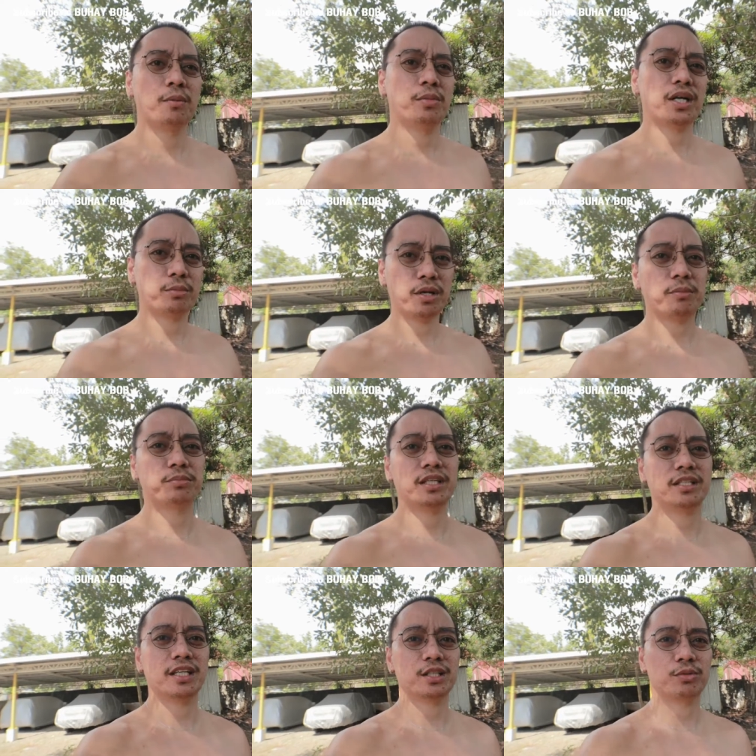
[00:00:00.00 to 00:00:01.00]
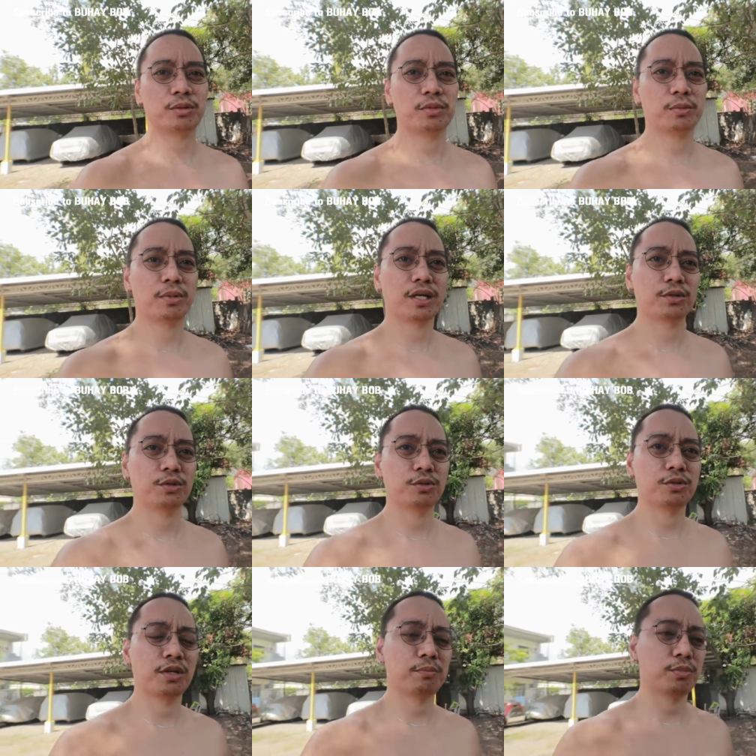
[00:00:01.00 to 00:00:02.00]
para ma-update ka tuwing may bago
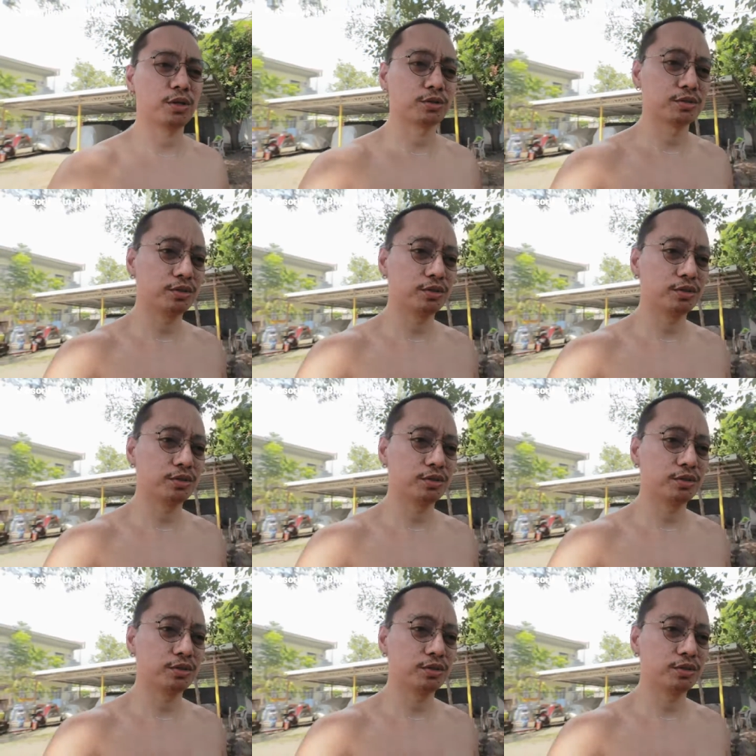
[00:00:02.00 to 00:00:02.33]
kong upload